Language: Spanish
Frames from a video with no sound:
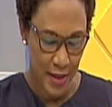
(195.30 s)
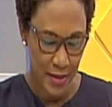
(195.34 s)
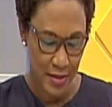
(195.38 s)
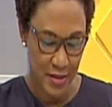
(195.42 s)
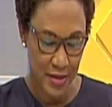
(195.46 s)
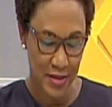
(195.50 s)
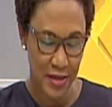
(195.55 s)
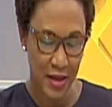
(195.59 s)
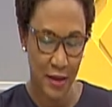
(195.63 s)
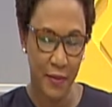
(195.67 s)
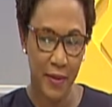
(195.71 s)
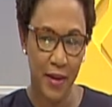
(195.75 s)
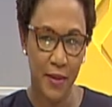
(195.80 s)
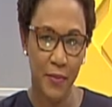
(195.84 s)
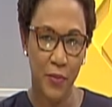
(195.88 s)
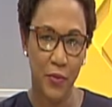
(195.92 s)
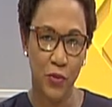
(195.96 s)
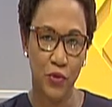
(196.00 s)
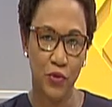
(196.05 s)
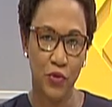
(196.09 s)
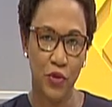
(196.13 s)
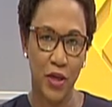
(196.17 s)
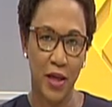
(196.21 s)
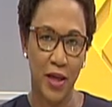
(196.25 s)
si
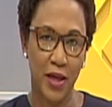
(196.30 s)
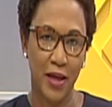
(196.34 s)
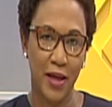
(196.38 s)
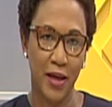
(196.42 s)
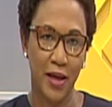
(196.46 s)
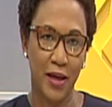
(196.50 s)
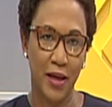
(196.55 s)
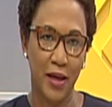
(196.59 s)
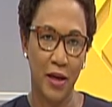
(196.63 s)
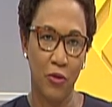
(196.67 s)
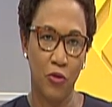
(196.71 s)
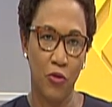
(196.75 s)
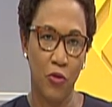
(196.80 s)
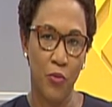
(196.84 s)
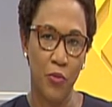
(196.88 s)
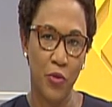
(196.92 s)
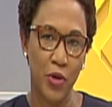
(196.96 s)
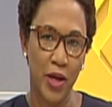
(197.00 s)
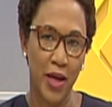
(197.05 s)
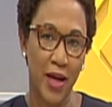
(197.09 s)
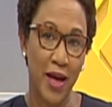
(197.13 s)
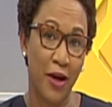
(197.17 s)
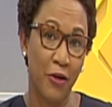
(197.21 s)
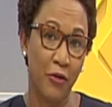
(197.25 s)
sabemos que en el
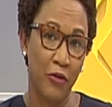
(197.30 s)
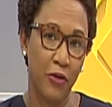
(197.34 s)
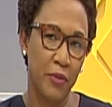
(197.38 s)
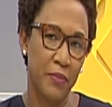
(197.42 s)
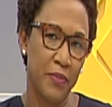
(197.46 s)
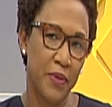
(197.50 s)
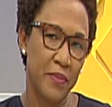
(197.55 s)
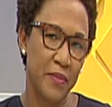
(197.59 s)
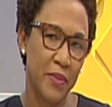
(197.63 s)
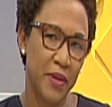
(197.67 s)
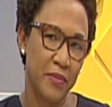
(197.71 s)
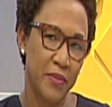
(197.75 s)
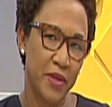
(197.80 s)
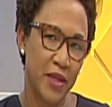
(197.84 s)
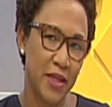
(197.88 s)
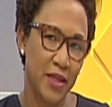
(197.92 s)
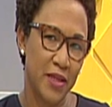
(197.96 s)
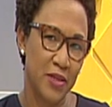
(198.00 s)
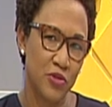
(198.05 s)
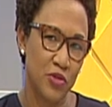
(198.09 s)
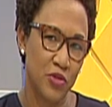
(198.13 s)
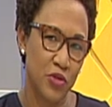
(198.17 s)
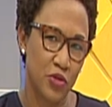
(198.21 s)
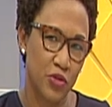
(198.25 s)
comunicado del primer
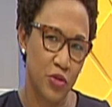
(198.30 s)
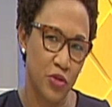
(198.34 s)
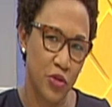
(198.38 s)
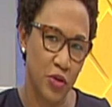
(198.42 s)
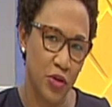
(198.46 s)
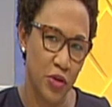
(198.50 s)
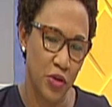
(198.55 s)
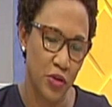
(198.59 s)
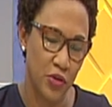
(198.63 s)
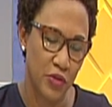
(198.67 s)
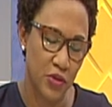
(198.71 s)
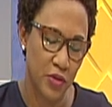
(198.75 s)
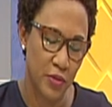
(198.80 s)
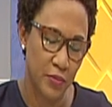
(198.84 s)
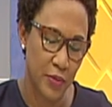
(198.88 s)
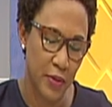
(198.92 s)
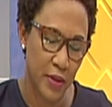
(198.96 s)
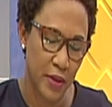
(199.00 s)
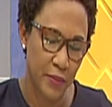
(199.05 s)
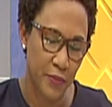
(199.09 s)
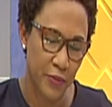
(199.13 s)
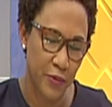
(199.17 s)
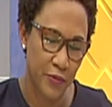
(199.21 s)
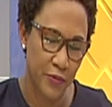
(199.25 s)
ministro, y si
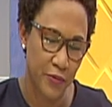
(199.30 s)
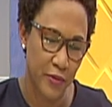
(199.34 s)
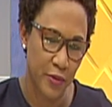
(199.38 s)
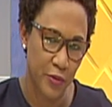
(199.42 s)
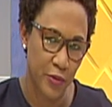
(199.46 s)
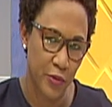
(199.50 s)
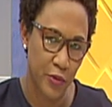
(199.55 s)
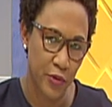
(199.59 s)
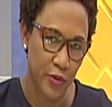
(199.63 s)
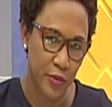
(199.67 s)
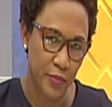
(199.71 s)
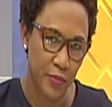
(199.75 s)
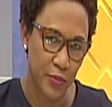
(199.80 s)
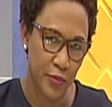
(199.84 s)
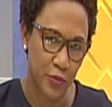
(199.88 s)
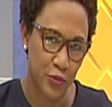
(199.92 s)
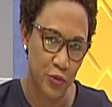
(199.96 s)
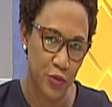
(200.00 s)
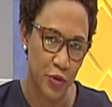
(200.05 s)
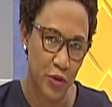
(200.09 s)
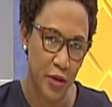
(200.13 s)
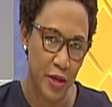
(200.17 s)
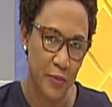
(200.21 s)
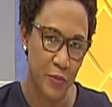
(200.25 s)
puede por favor,
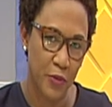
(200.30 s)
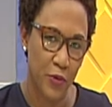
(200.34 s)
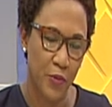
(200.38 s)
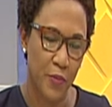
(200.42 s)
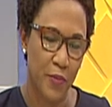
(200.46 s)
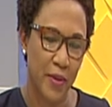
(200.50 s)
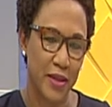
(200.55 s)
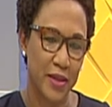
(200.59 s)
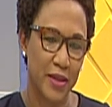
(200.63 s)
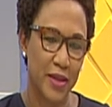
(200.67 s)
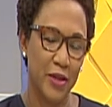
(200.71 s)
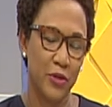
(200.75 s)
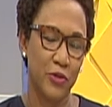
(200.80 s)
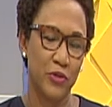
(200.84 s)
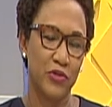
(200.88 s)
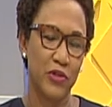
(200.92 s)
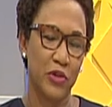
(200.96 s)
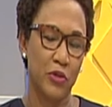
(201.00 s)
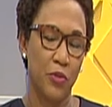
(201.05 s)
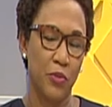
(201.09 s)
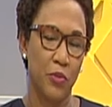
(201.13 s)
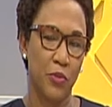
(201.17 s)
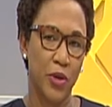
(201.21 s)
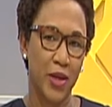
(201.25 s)
producción, hemos compartido
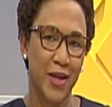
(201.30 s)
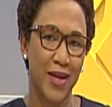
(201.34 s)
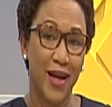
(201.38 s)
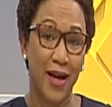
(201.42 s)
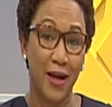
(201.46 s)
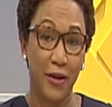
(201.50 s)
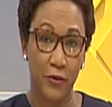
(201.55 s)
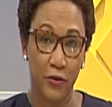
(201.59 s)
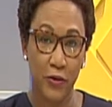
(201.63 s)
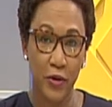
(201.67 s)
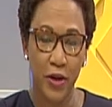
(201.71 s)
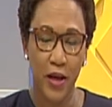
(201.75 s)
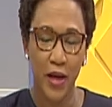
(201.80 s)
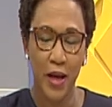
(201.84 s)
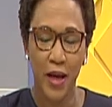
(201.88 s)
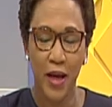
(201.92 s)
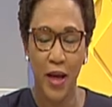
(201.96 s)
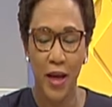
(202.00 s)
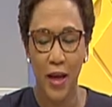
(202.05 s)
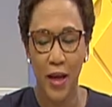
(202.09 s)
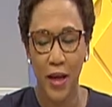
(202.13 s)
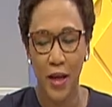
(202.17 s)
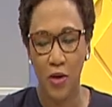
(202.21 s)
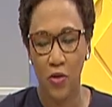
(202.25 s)
ese comunicado,
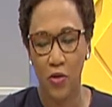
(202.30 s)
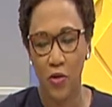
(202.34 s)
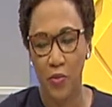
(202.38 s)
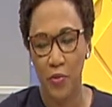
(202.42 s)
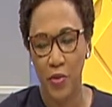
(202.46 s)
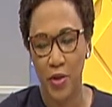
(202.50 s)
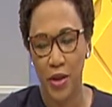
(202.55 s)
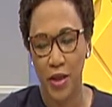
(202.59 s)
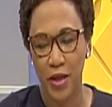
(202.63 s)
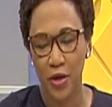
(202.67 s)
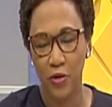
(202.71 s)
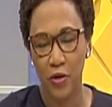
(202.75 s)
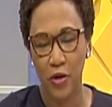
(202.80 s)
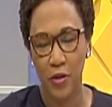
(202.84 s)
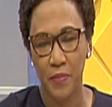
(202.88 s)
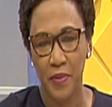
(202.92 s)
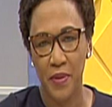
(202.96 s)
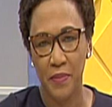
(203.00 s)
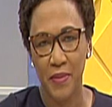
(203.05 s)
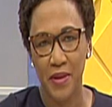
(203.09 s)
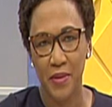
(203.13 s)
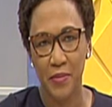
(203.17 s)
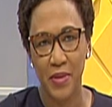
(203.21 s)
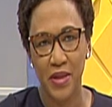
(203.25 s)
el comunicado del
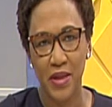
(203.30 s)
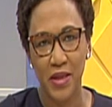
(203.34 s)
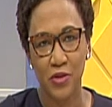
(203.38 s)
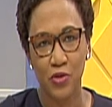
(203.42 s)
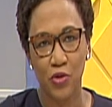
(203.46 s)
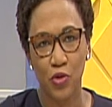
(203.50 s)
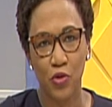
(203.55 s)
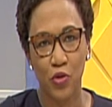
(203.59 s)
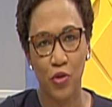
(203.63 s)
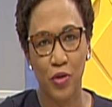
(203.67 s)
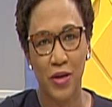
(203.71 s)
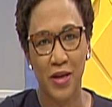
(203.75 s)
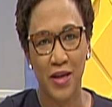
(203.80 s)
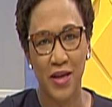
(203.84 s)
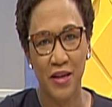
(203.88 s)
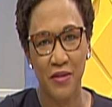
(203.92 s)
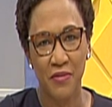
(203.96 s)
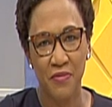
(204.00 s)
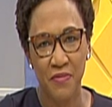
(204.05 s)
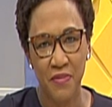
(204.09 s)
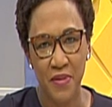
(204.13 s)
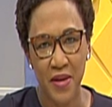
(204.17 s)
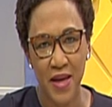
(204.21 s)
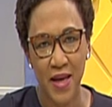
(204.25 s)
primer ministro
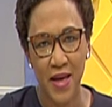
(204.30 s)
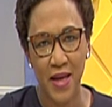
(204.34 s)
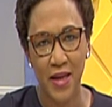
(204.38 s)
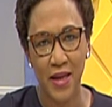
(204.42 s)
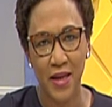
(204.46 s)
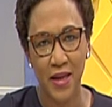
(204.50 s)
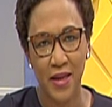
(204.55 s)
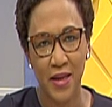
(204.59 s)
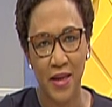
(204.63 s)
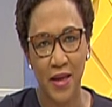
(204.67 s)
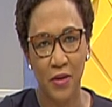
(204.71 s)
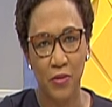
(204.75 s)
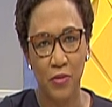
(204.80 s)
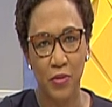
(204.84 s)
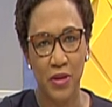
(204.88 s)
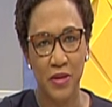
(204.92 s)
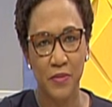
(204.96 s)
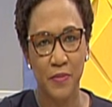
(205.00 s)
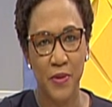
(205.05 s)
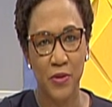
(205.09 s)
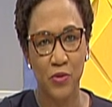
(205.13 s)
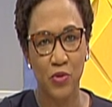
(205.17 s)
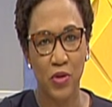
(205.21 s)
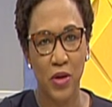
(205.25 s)
refiere que
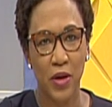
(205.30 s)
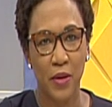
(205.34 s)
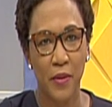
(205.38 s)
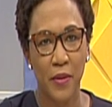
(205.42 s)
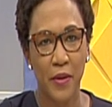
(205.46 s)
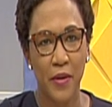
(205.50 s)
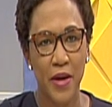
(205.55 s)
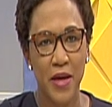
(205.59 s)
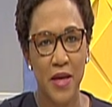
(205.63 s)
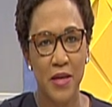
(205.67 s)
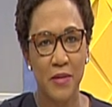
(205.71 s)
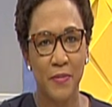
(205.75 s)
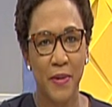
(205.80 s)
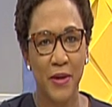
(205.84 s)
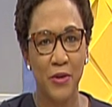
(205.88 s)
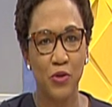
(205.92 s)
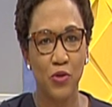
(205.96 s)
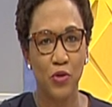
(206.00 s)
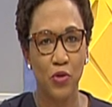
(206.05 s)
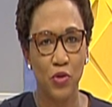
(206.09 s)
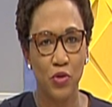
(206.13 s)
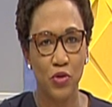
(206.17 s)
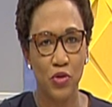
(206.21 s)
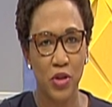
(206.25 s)
algunas personas hablan en
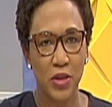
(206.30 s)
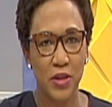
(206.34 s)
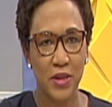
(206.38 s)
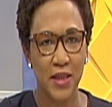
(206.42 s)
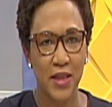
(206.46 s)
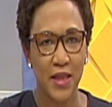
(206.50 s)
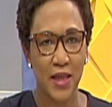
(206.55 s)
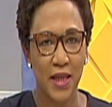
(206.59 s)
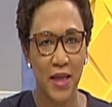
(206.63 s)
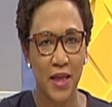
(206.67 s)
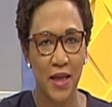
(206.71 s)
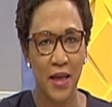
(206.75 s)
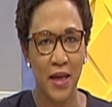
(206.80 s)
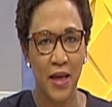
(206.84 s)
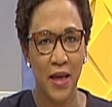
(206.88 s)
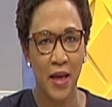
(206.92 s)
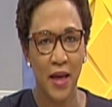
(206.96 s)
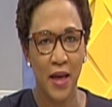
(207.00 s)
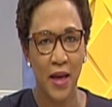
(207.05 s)
español, dice que